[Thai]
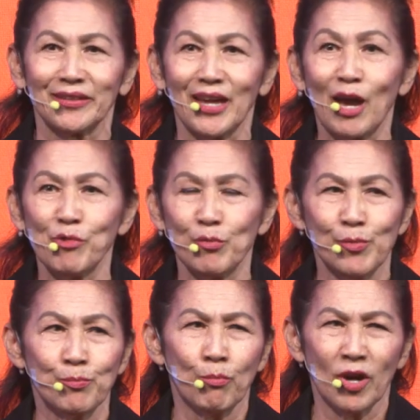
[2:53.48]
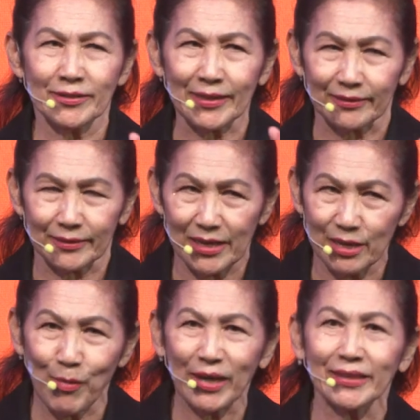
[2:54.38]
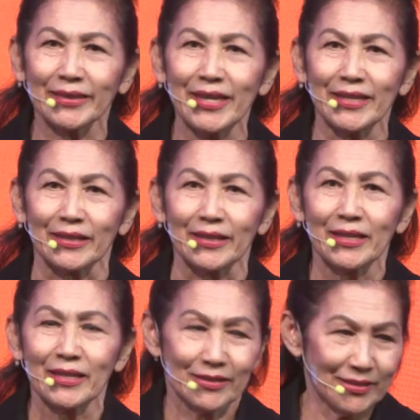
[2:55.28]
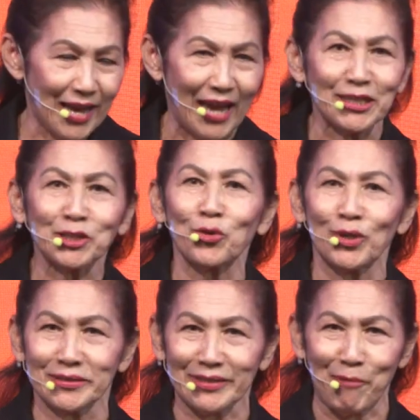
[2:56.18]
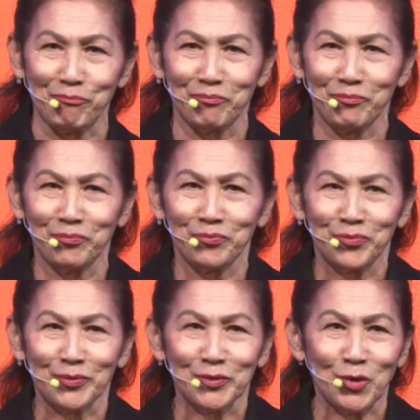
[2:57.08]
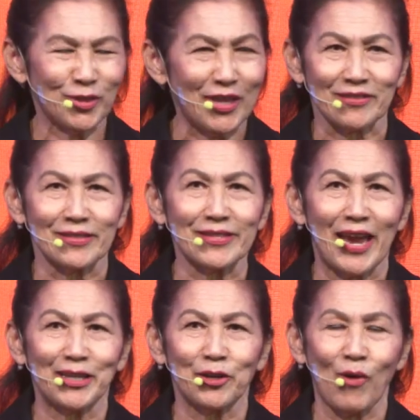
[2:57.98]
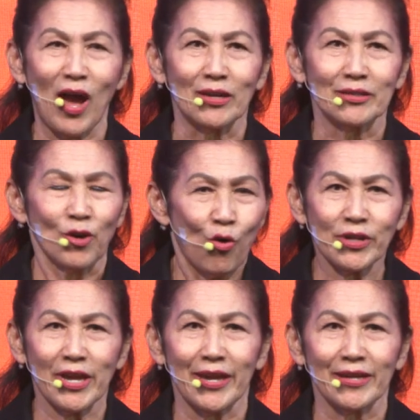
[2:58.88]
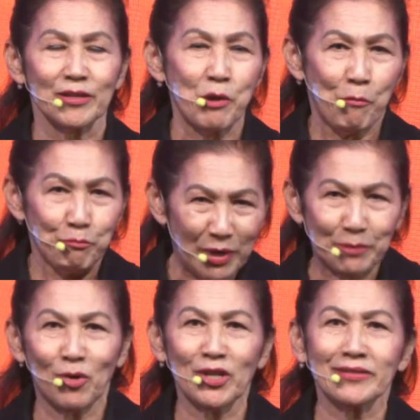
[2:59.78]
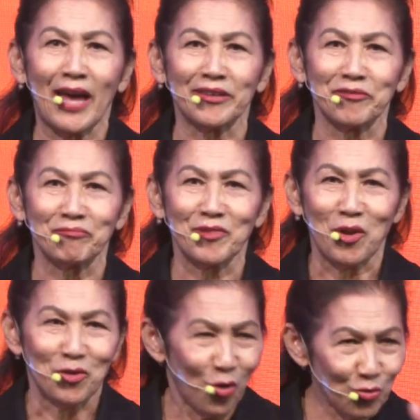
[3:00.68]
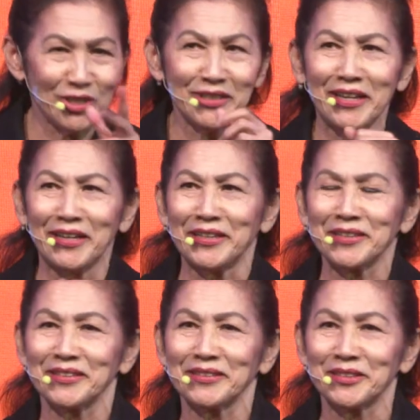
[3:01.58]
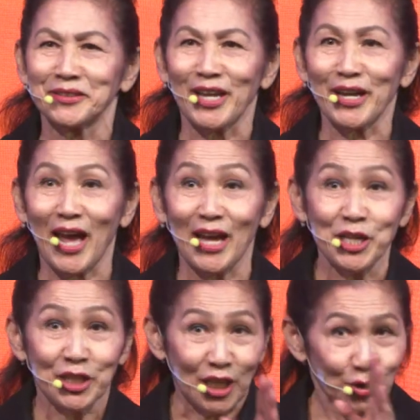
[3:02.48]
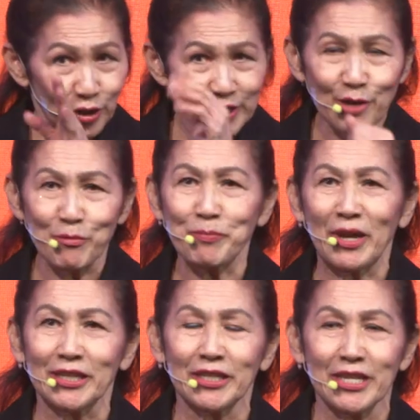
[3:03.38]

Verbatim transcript: นะบริษัทเทเลมาร์เก็ตติ้งซึ่งขายทางโทรศัพท์ก็ตัดสินใจเลยว่าโอเคปิดบริษัทลุกขึ้นเลยนะคะแต่ตอนนั้นยังไม่ไปอิน